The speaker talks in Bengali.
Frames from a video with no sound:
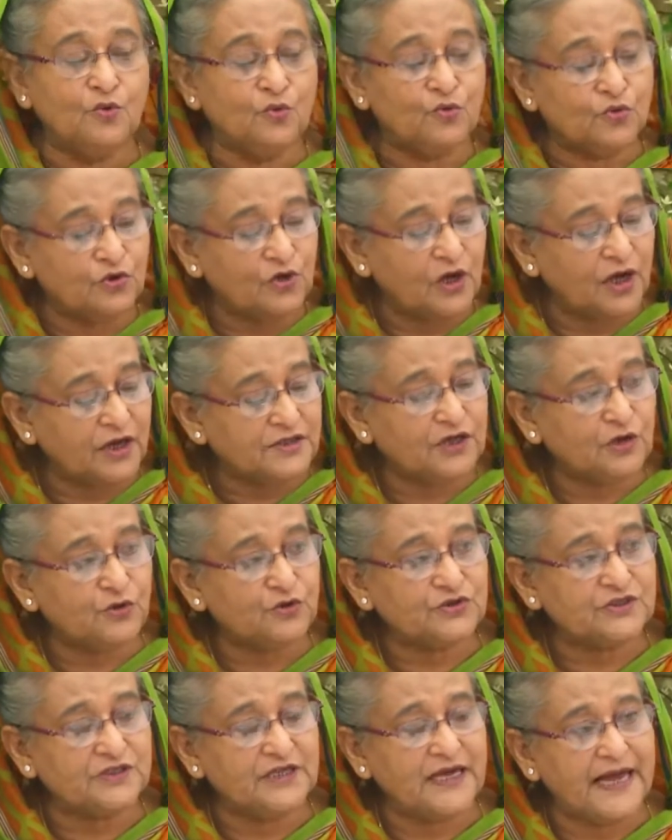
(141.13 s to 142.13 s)
উন্নয়নটা
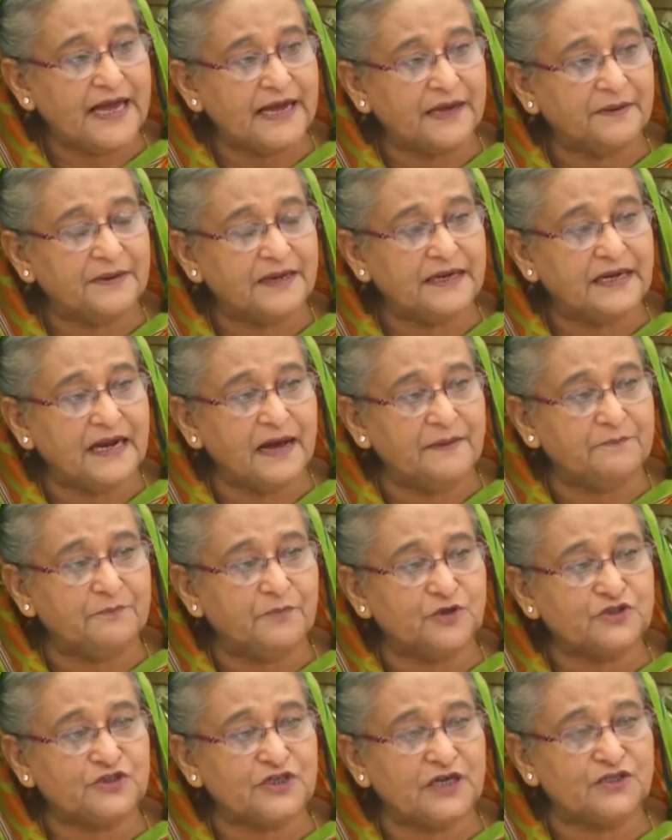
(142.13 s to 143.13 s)
হচ্ছে একবার গ্রাম
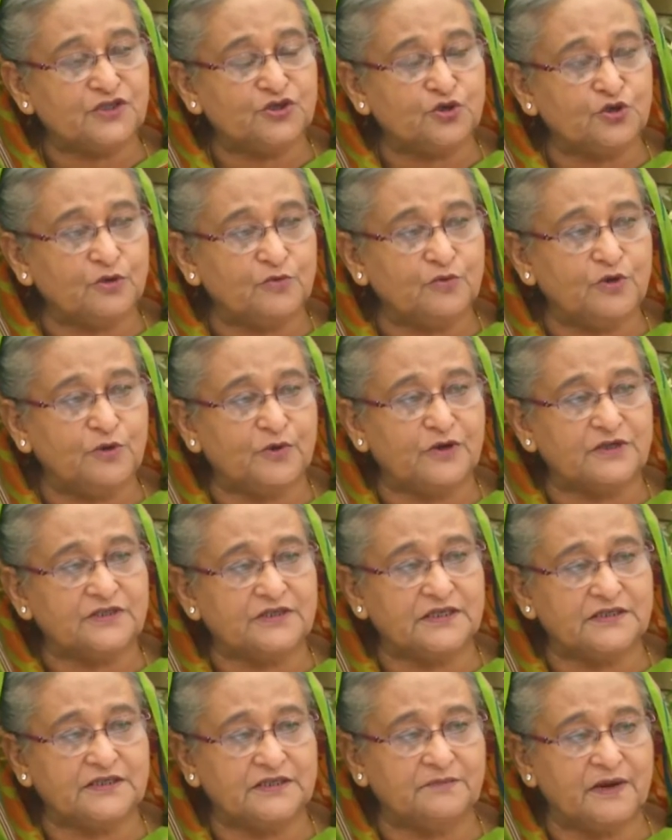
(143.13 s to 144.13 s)
পর্যায়ে তৃণমূল
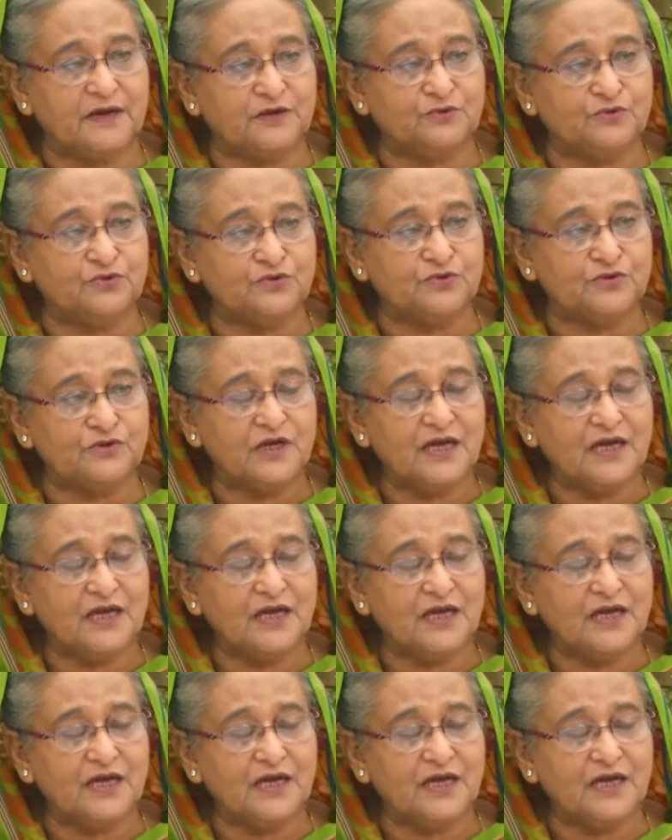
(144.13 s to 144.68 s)
পর্যায়ে যে মানুষ